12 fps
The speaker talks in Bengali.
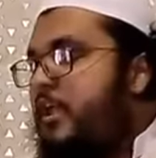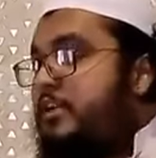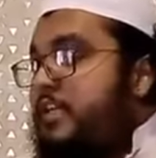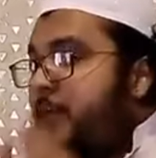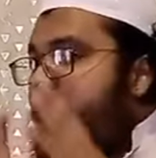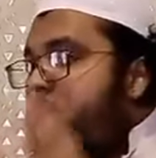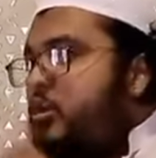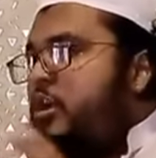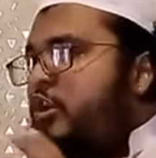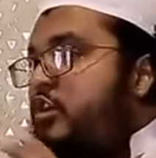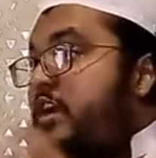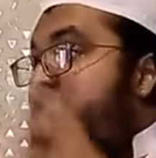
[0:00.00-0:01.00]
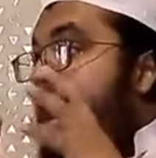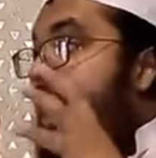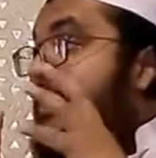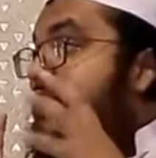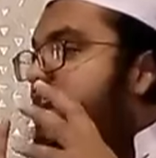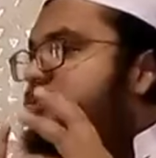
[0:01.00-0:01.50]
এটা আমি মনে করি একটা
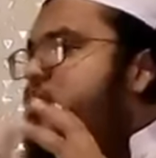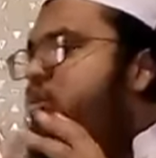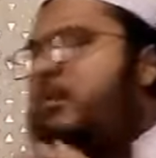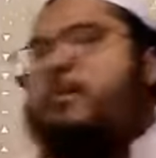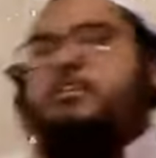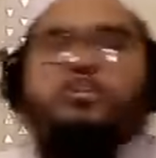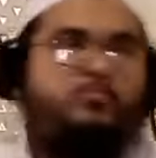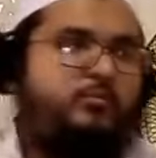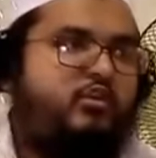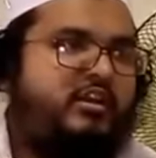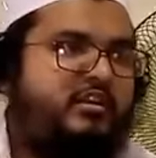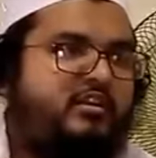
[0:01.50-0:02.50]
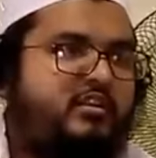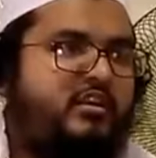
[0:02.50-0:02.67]
আগ্রাসন আমাদের উপরে